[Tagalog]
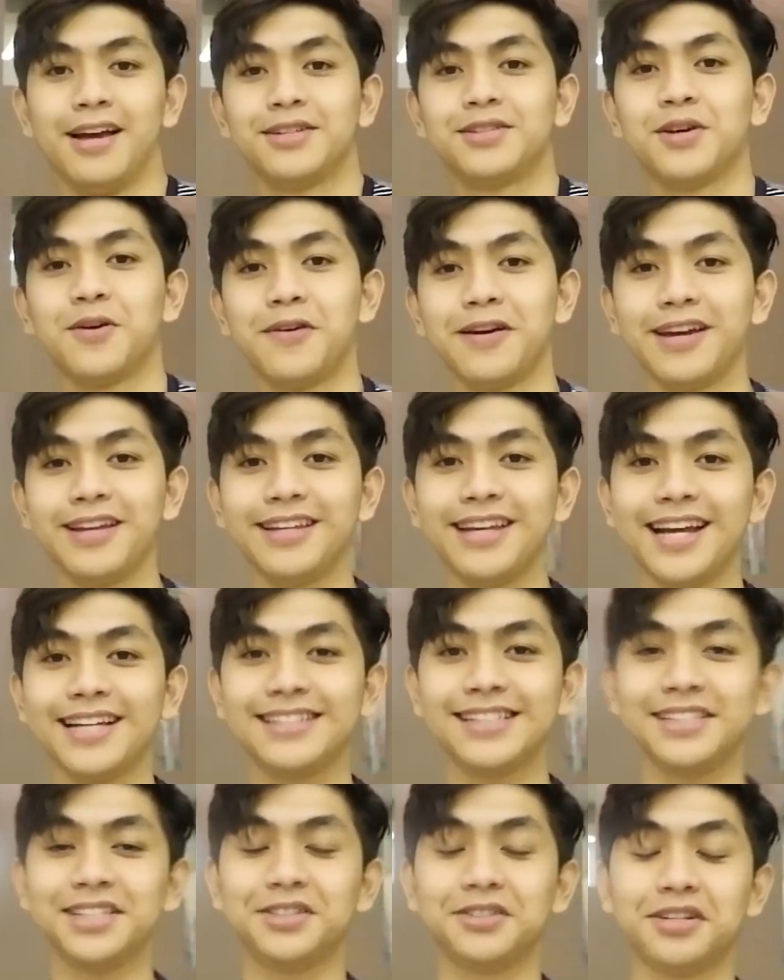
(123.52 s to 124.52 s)
so ayun
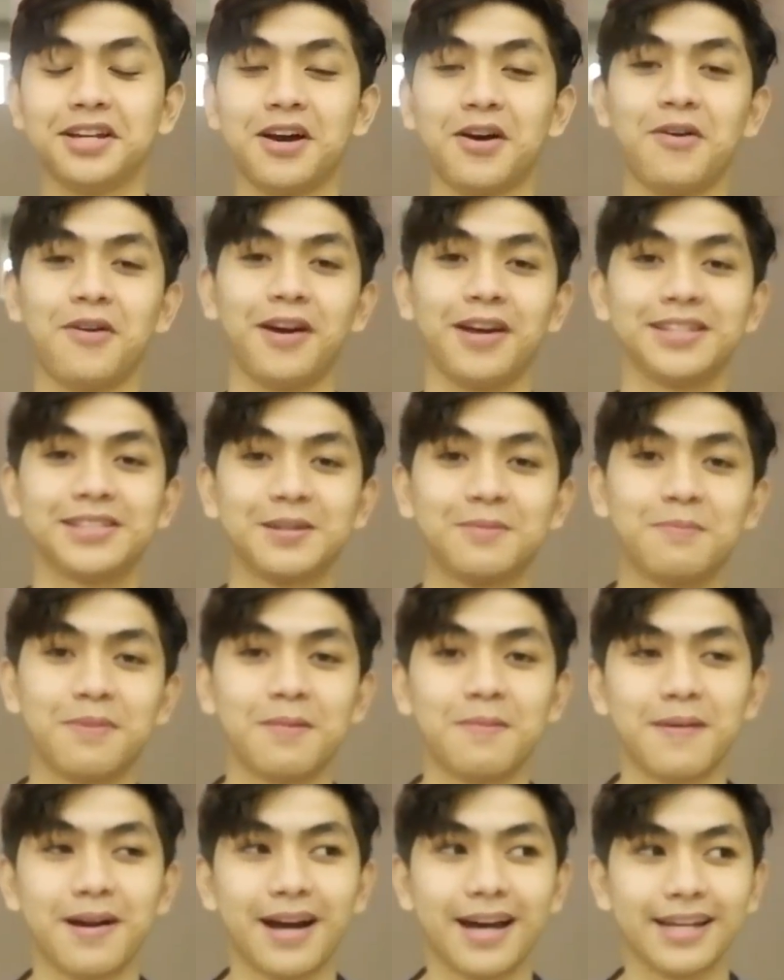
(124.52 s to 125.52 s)
guys, hindi na ako ngayon sa
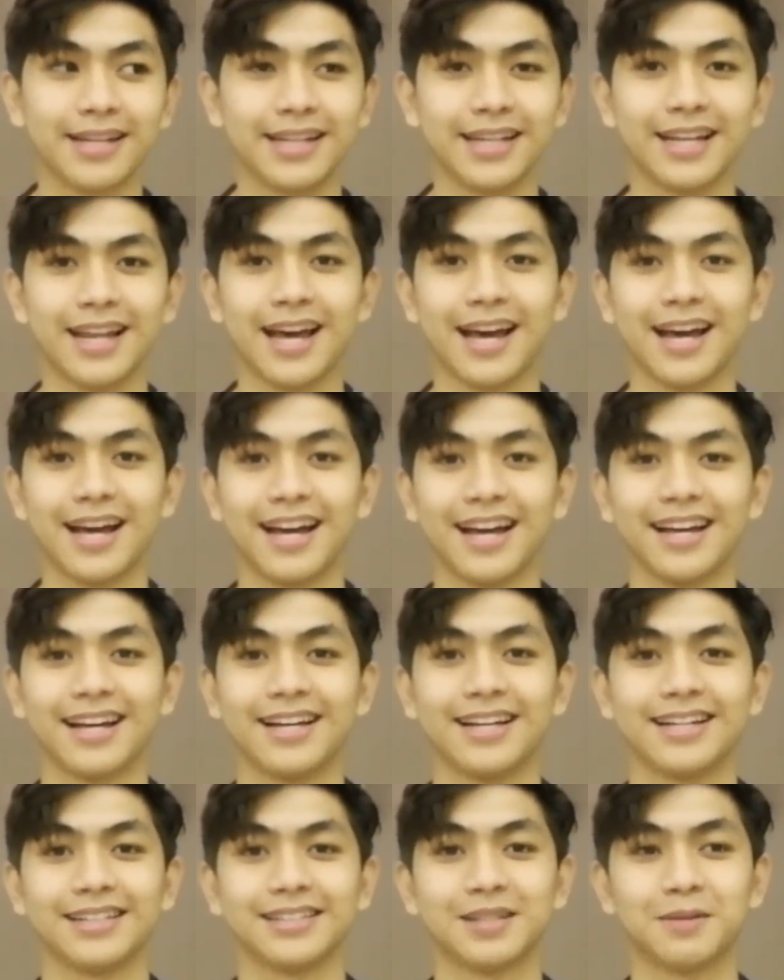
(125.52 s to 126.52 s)
baba nila,
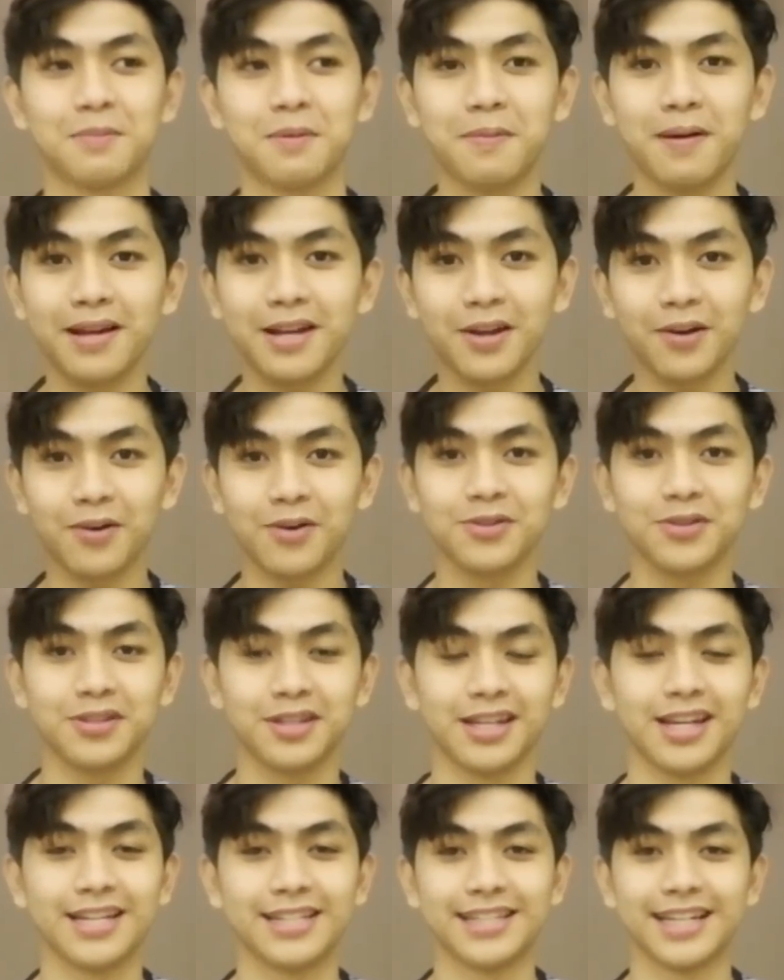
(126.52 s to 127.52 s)
sa baba ng mga
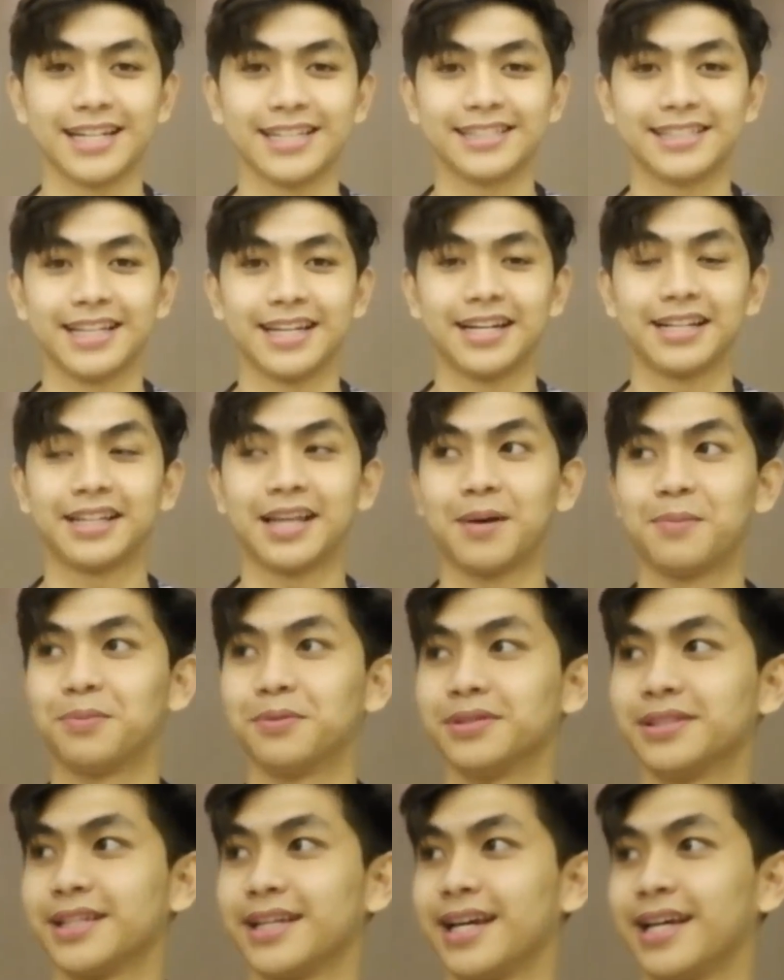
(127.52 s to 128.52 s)
nila Chester.
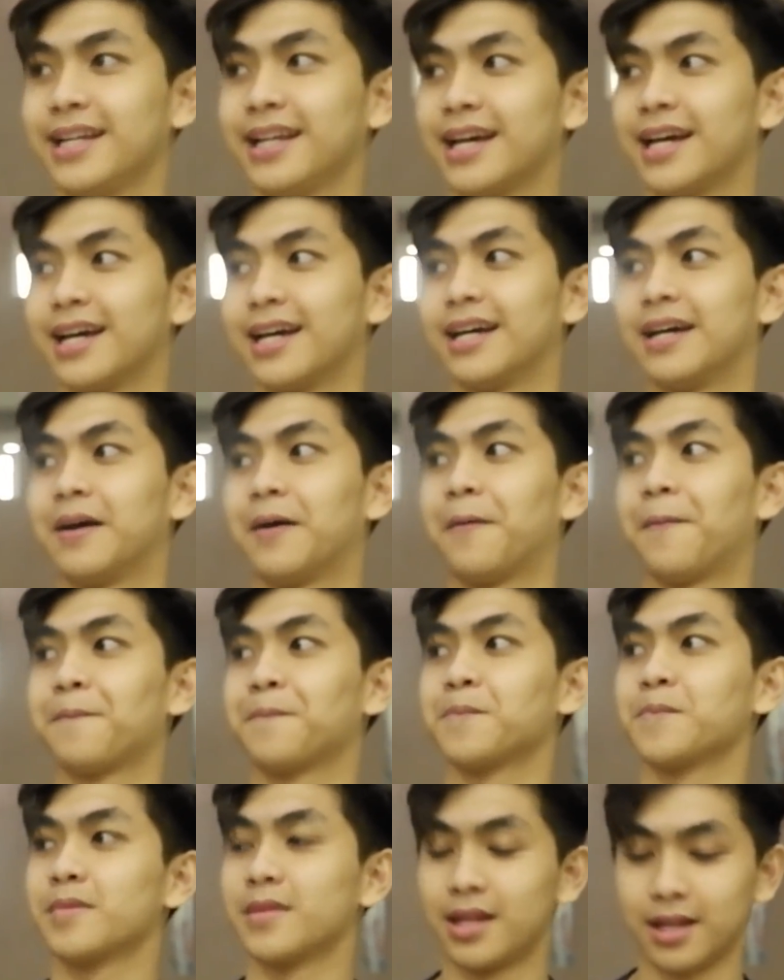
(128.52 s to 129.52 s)
Tapos ayan, uh, ah,
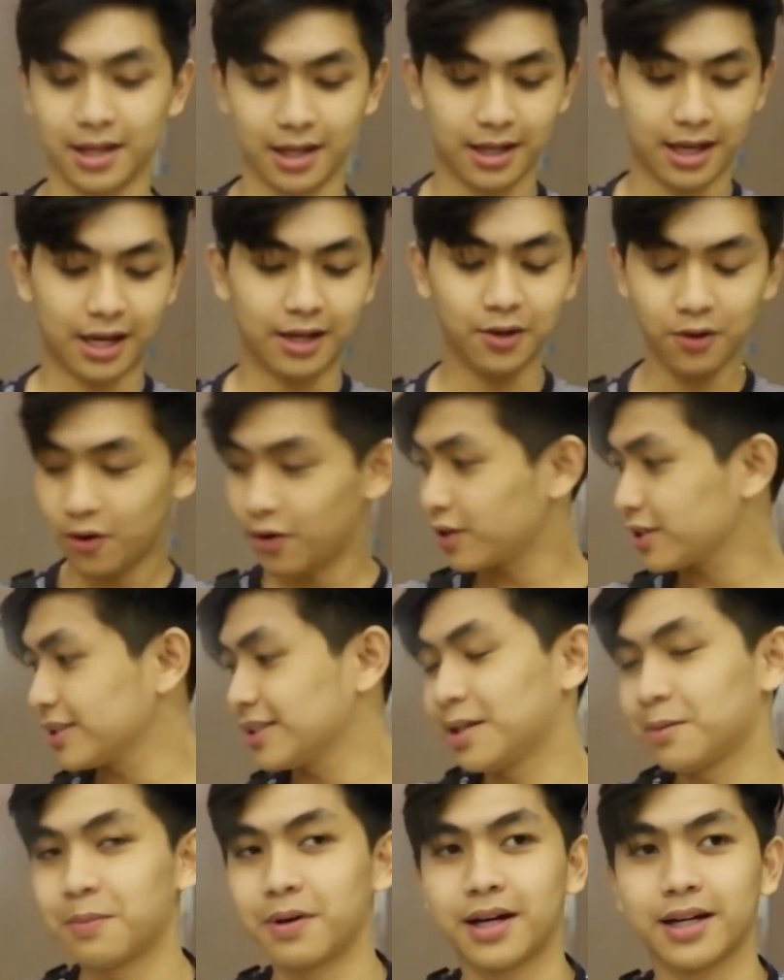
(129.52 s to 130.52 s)
ano
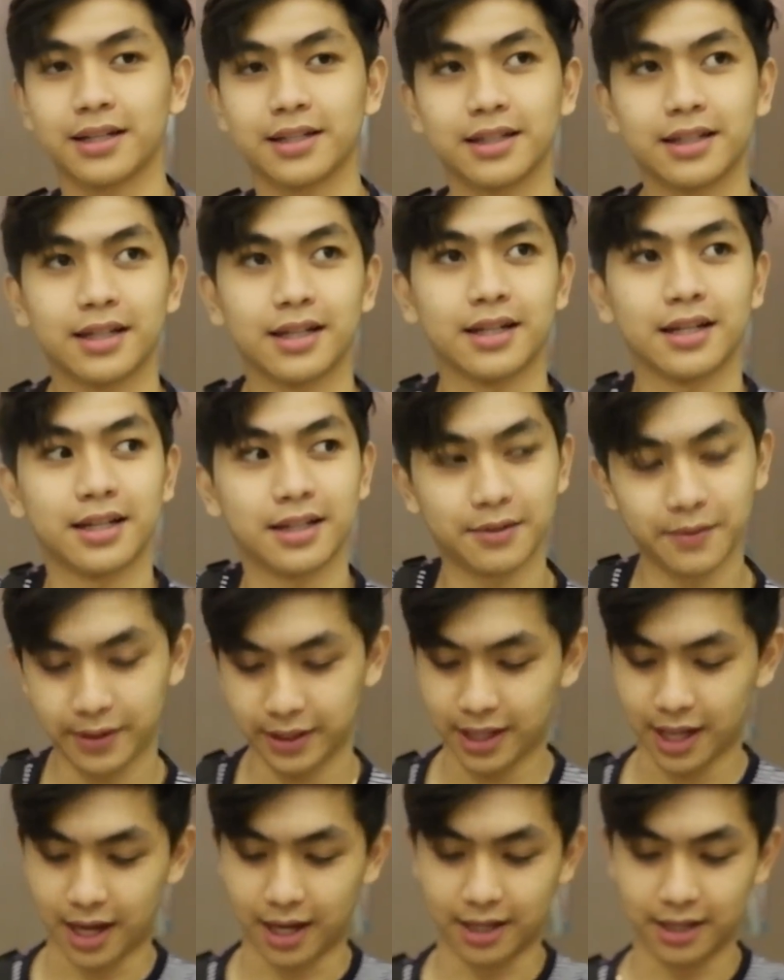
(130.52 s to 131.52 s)
oras na ba? Uh,
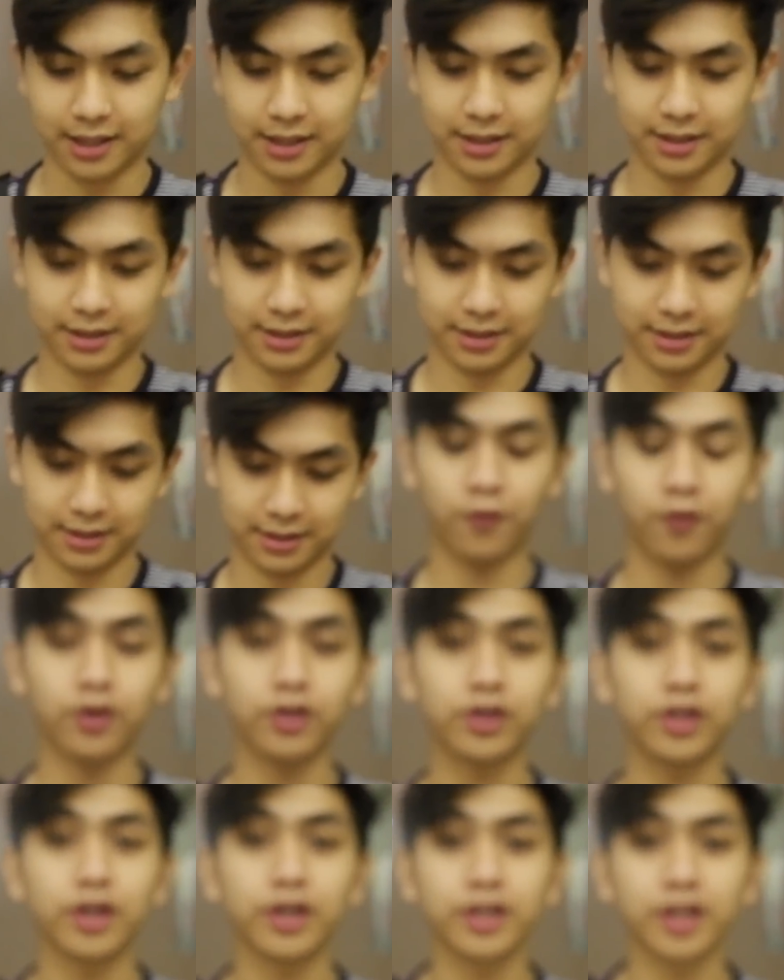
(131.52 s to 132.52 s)
wait
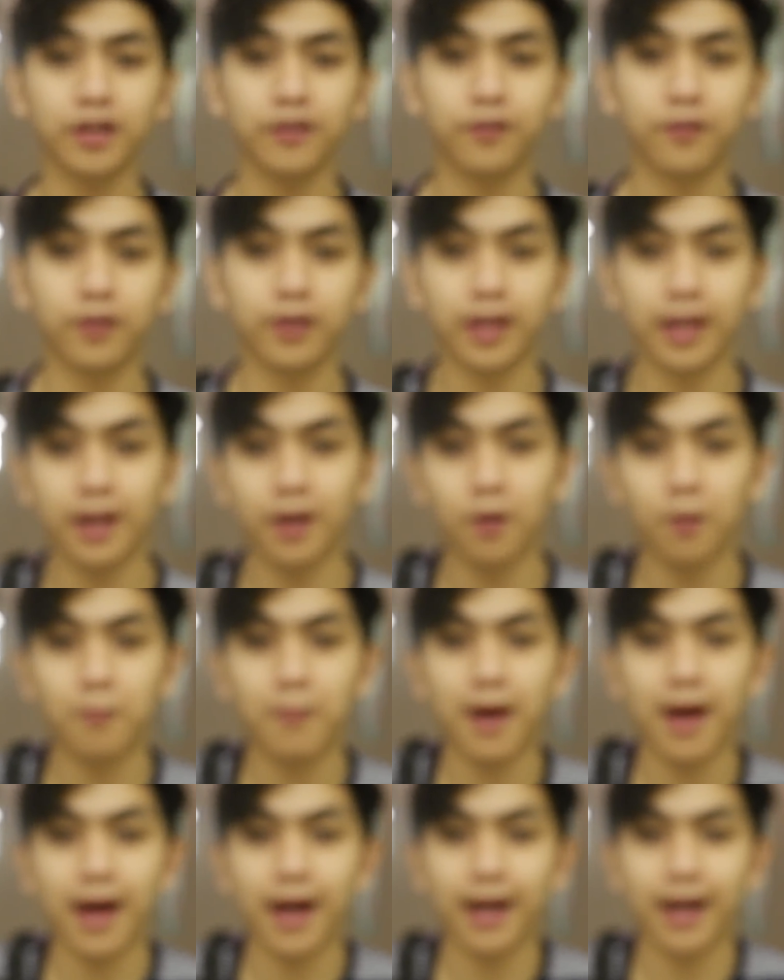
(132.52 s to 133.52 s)
4.34 na ng
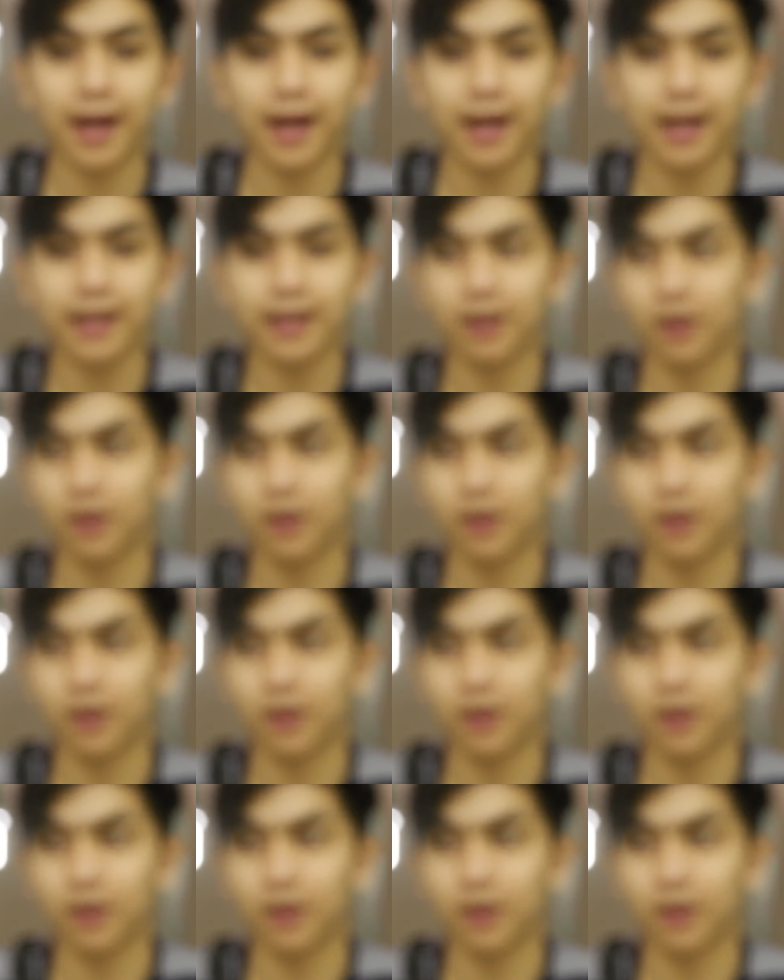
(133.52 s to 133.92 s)
umaga, ay